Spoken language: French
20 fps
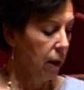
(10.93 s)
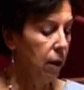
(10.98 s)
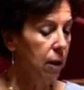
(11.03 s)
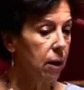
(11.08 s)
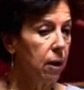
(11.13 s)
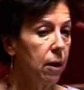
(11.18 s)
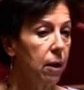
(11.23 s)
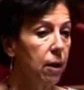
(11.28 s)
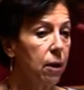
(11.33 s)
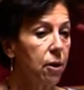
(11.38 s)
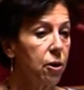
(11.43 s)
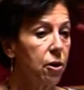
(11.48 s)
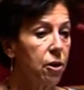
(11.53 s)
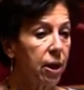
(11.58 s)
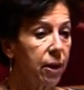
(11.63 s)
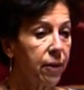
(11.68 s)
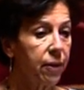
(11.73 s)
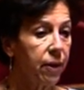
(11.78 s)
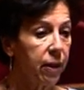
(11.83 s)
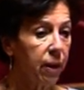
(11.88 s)
Euh,
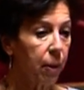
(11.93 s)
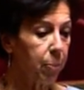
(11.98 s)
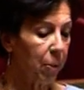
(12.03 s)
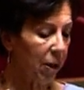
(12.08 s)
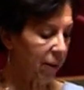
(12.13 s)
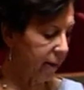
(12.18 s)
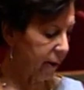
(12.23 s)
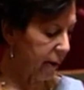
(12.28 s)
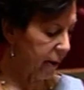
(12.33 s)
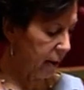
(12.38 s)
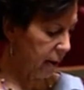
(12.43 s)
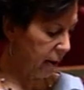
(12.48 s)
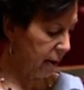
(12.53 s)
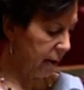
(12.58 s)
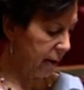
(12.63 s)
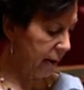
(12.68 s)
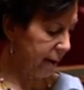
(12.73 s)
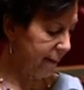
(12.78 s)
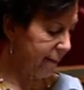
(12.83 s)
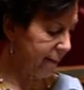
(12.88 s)
j'attire par cette
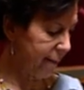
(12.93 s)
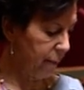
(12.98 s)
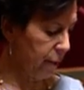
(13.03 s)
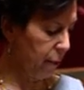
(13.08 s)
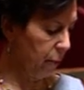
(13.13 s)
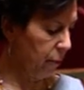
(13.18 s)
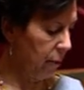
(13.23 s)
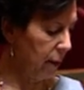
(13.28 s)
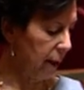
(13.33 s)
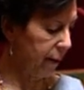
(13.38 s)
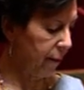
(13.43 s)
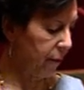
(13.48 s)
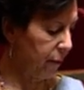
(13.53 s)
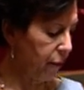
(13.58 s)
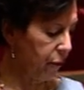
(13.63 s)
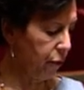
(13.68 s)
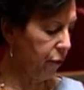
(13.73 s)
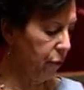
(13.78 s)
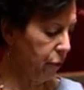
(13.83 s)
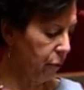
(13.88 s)
question
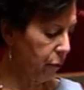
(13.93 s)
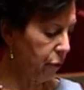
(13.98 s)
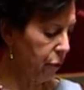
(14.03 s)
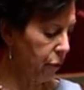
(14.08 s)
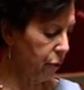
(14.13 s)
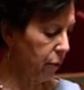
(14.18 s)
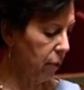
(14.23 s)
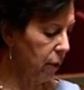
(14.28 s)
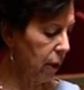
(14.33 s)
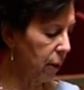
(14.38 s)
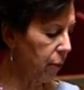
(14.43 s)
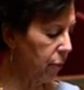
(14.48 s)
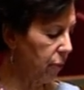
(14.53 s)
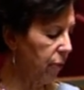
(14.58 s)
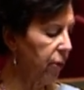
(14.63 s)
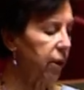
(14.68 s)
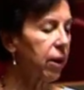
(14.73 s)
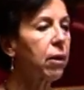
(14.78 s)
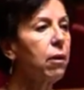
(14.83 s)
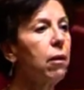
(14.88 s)
l'attention sur les
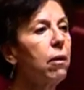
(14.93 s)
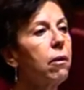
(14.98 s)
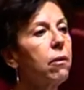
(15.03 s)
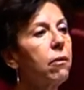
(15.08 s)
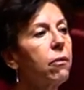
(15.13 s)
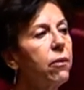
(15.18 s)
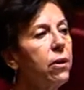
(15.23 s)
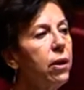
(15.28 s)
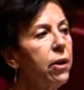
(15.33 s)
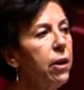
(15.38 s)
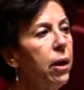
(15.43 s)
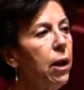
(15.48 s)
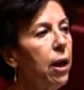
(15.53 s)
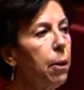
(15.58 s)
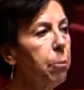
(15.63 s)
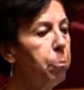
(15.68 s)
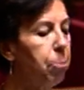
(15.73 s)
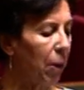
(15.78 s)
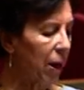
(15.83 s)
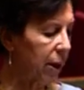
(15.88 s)
conséquences des
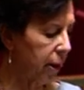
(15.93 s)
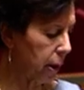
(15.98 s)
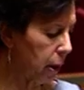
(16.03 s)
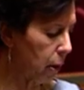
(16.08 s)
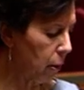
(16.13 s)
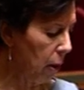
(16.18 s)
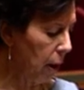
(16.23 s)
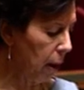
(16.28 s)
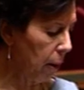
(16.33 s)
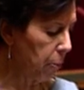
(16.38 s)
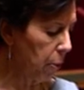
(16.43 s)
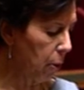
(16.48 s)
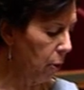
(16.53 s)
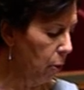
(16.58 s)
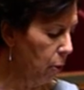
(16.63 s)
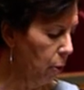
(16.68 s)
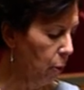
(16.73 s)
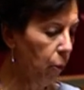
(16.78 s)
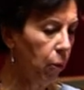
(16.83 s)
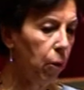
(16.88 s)
délais particulièrement
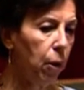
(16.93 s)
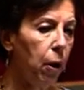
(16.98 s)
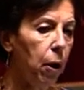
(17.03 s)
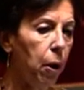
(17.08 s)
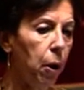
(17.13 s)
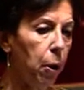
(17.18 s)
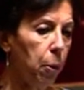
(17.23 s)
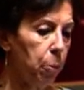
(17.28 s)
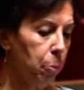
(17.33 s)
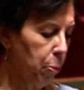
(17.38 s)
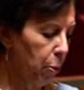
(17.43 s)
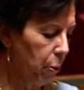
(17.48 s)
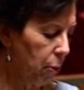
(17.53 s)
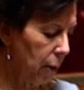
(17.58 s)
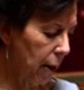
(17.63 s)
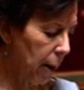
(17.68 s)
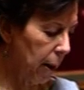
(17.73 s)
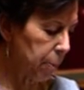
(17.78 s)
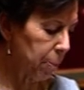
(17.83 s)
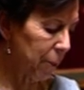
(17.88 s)
longs
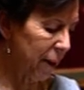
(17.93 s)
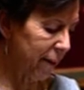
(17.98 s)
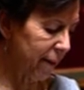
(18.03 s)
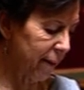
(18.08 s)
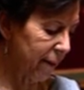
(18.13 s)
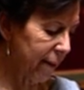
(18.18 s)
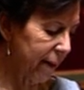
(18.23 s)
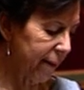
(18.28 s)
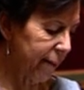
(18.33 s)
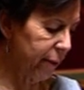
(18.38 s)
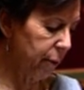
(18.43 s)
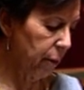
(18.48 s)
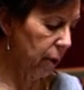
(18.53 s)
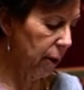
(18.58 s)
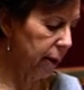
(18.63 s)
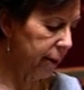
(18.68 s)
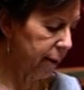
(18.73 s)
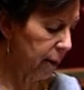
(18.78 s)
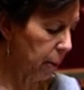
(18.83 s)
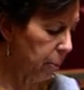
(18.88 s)
pour la présentation
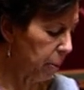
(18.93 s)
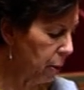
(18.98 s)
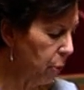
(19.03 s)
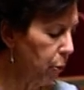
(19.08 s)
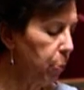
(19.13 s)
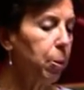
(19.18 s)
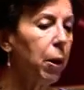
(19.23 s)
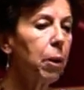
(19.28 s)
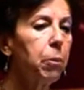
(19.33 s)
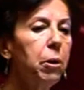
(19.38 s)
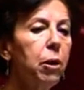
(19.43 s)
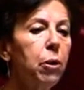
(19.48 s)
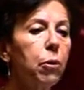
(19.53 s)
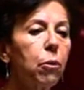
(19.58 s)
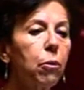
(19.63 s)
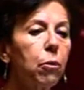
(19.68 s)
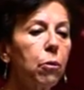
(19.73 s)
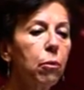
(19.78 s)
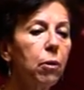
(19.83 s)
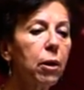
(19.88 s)
à l'examen du permis de
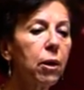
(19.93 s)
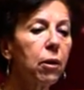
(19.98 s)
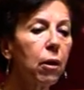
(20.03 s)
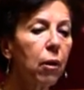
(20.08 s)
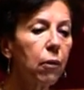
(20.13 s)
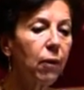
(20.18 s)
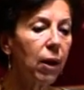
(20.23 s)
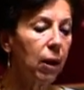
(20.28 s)
conduire dans le